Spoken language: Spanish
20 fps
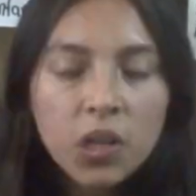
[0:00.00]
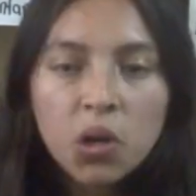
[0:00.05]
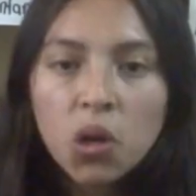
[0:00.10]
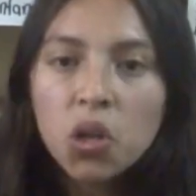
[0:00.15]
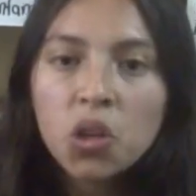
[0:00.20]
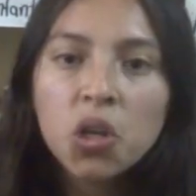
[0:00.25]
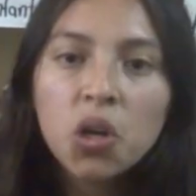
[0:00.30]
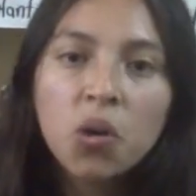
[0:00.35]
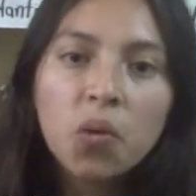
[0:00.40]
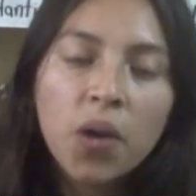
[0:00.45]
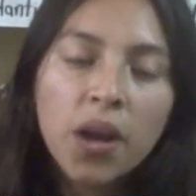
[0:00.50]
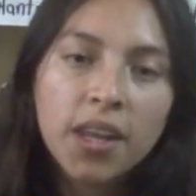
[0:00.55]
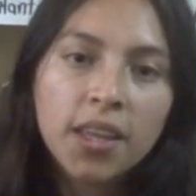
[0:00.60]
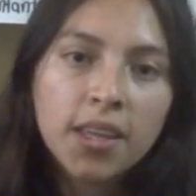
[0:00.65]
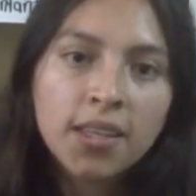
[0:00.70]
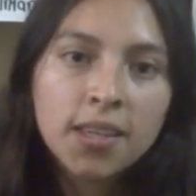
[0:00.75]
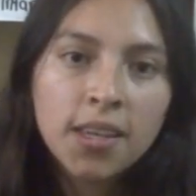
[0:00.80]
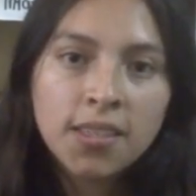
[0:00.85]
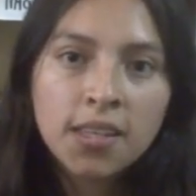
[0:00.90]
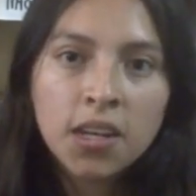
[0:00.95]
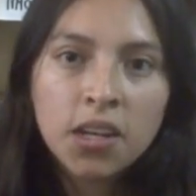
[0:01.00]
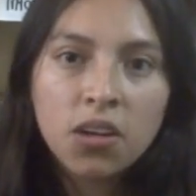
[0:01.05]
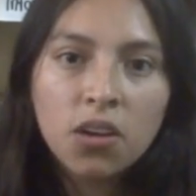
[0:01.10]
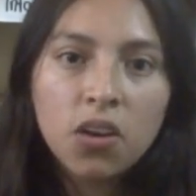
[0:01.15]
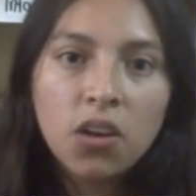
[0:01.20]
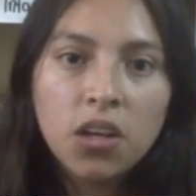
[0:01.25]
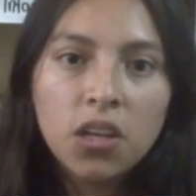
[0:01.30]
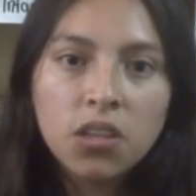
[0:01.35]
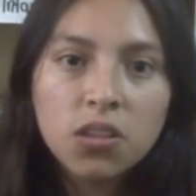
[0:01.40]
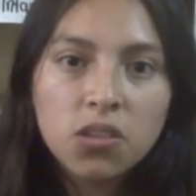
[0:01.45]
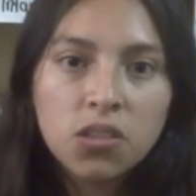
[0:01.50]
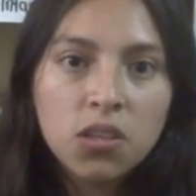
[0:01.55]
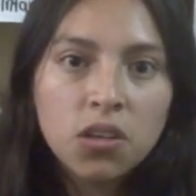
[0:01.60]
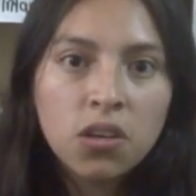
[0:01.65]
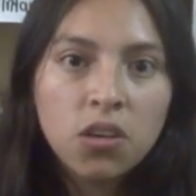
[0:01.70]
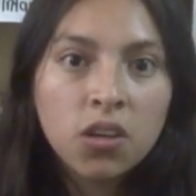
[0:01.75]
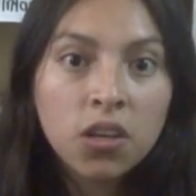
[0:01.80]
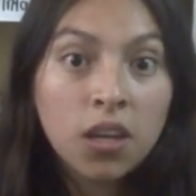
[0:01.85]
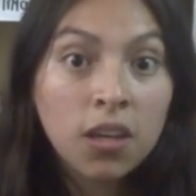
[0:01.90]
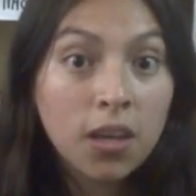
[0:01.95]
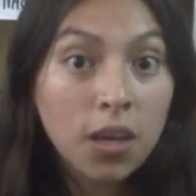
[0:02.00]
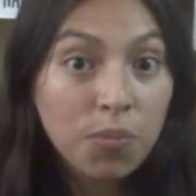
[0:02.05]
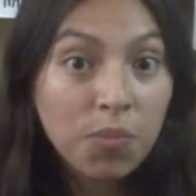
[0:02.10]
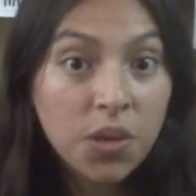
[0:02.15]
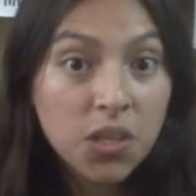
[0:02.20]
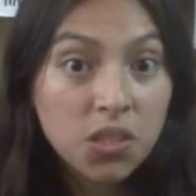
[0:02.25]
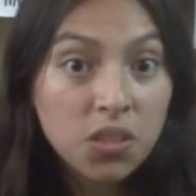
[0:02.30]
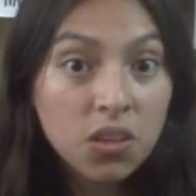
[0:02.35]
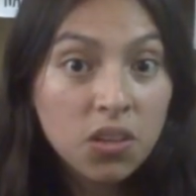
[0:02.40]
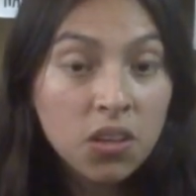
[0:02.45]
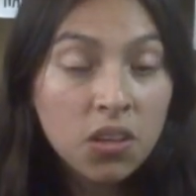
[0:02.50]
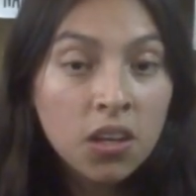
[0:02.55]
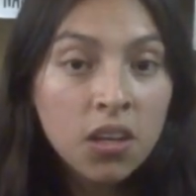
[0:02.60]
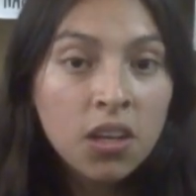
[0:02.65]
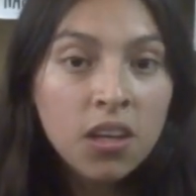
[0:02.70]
otro guardia se acercó y nos dijo que qué pasó.